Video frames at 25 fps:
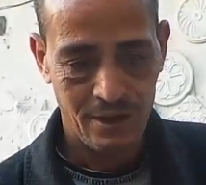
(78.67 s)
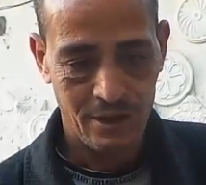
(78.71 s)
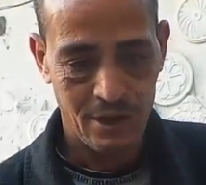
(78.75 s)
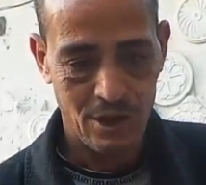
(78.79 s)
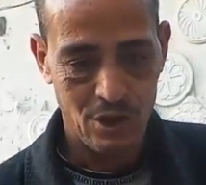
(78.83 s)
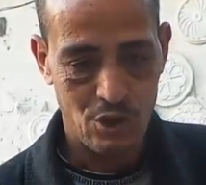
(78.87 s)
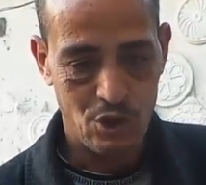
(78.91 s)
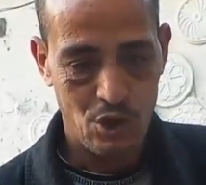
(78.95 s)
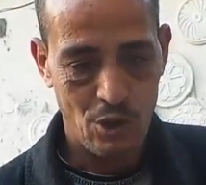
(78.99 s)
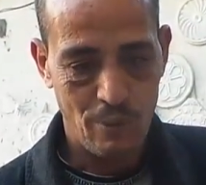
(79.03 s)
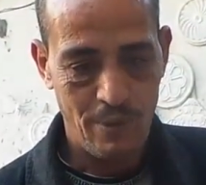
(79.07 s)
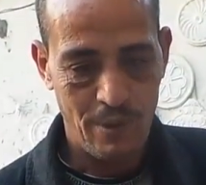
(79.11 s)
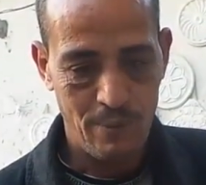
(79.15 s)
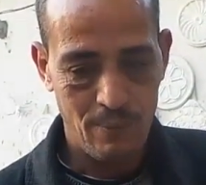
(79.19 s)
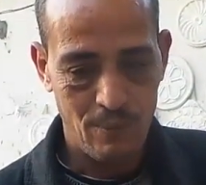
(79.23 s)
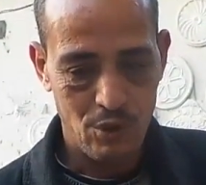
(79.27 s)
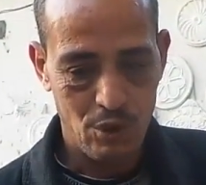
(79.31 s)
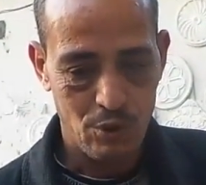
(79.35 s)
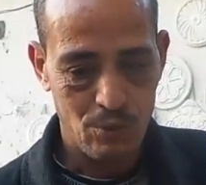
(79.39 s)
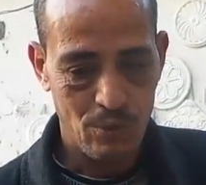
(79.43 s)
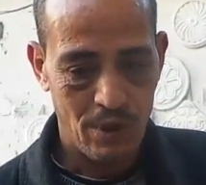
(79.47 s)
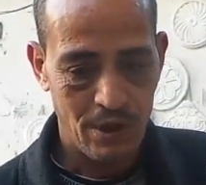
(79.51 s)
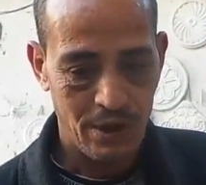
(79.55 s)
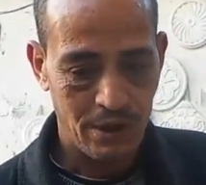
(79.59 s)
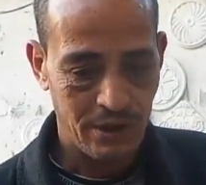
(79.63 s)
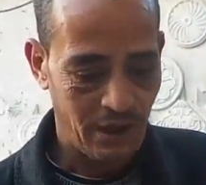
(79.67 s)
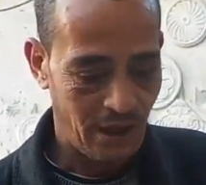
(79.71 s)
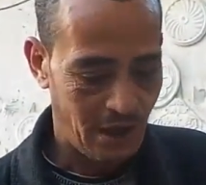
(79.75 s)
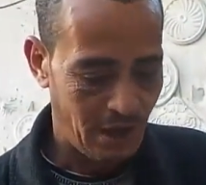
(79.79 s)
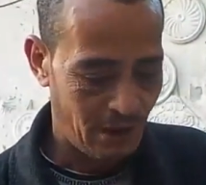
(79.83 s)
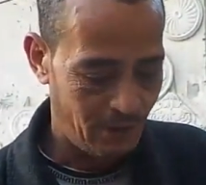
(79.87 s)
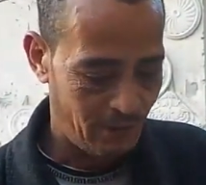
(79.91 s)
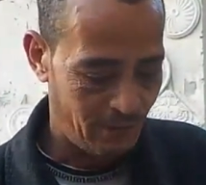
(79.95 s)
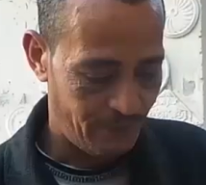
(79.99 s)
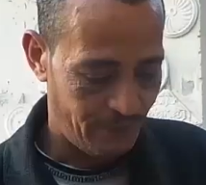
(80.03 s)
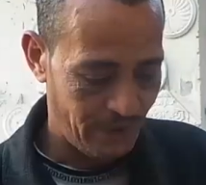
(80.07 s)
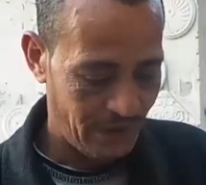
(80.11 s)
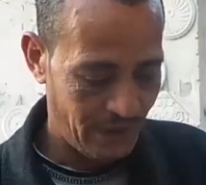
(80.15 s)
عشان صبع المسمار
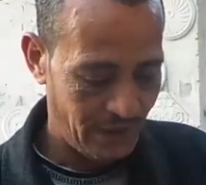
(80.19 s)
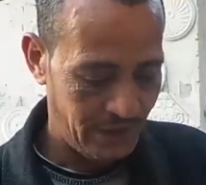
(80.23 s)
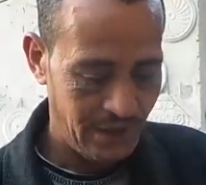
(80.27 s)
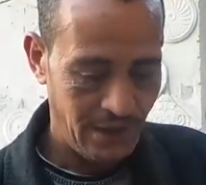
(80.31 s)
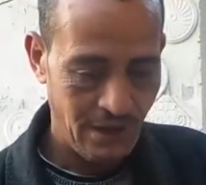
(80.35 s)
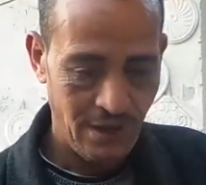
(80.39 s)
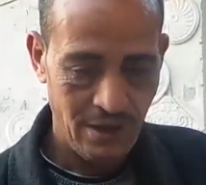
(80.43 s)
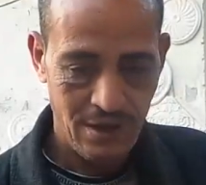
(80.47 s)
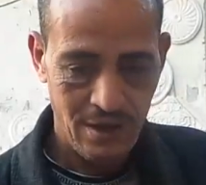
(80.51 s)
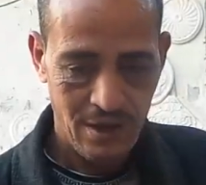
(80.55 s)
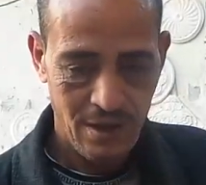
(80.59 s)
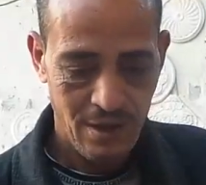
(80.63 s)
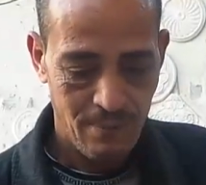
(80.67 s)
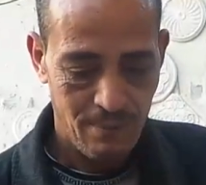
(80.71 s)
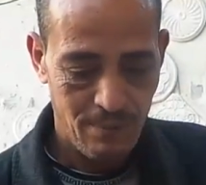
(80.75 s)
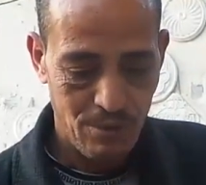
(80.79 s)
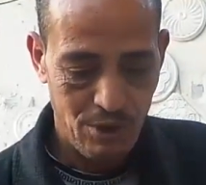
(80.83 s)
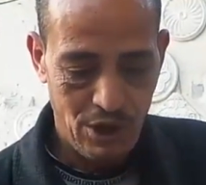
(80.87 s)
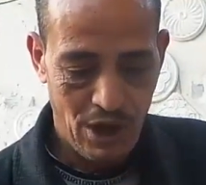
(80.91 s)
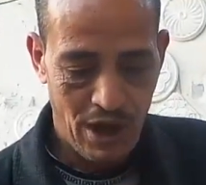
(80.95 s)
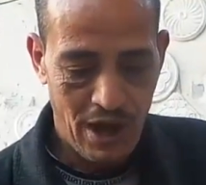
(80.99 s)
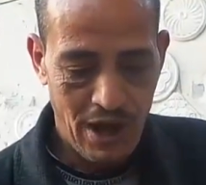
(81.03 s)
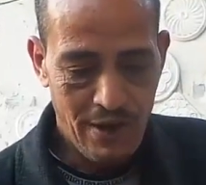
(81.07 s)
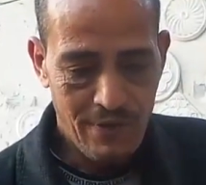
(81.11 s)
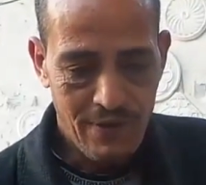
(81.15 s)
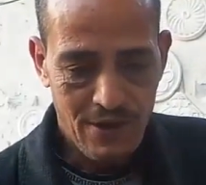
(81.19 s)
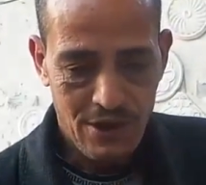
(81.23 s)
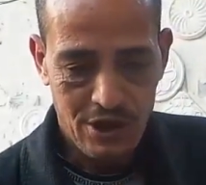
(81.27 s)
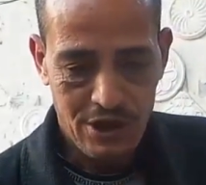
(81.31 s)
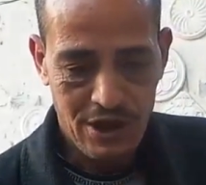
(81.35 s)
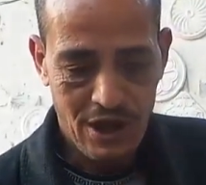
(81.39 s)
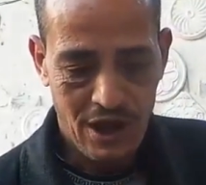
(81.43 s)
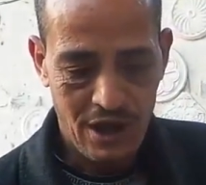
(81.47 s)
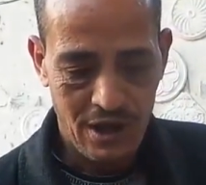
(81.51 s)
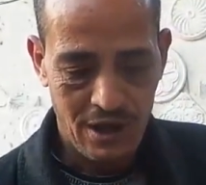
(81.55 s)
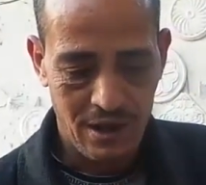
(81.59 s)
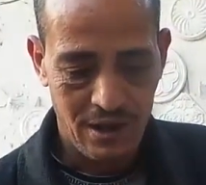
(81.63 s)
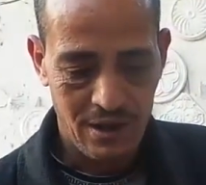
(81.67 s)
دخل في ايدي مش عارف
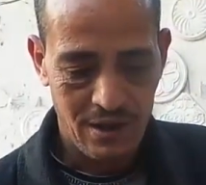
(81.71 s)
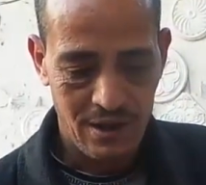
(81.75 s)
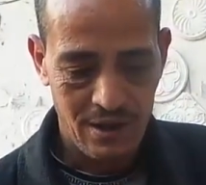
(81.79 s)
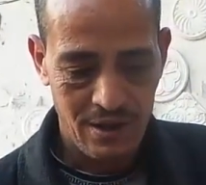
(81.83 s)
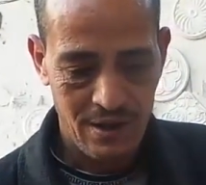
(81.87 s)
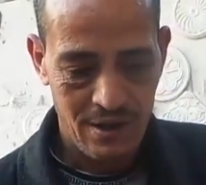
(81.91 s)
اشتغل